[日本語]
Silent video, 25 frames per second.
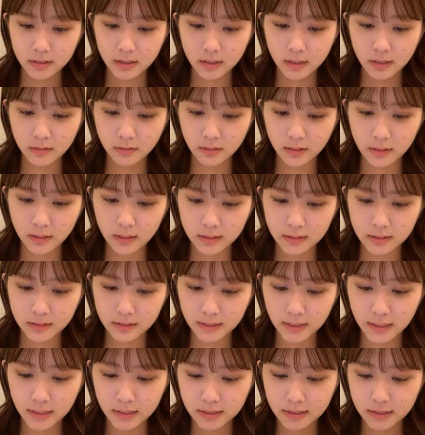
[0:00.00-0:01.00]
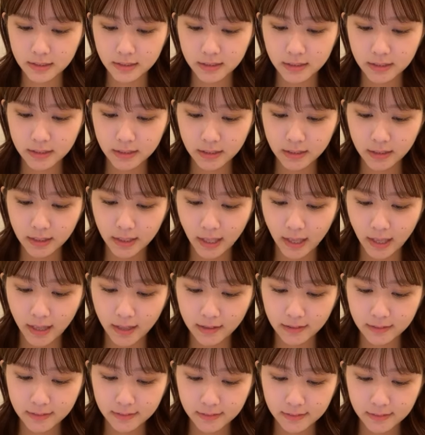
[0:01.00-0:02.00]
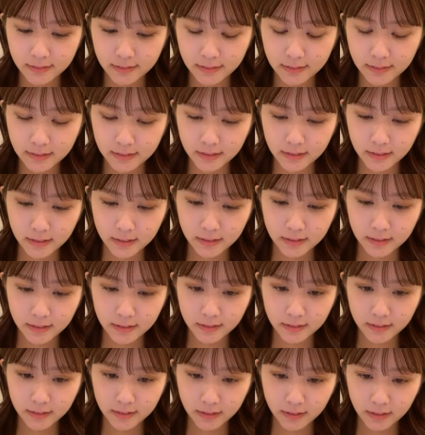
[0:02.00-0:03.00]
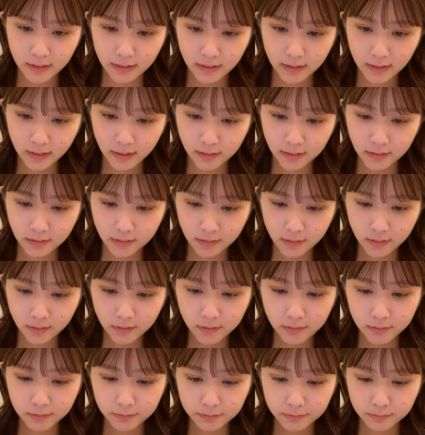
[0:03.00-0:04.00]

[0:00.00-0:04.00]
ではですね続いてえっ、ー、と